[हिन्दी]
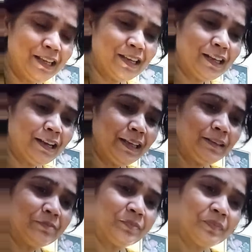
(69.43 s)
लेकर
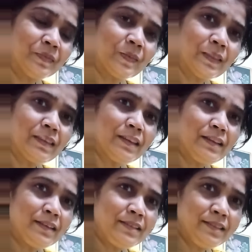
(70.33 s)
आई
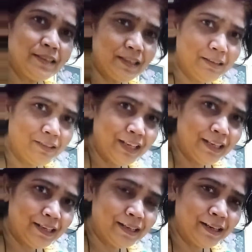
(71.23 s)
ये दवाई
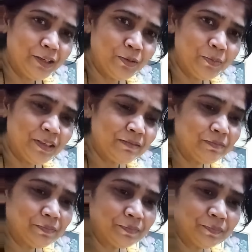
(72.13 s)
लेकर आई हूँ मैं
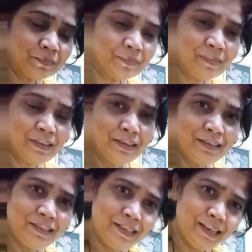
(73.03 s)

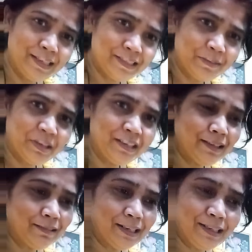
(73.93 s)
ये है जी हमारी
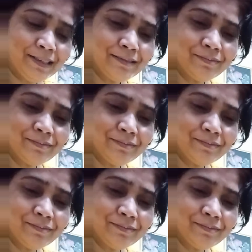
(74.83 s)
दिवाली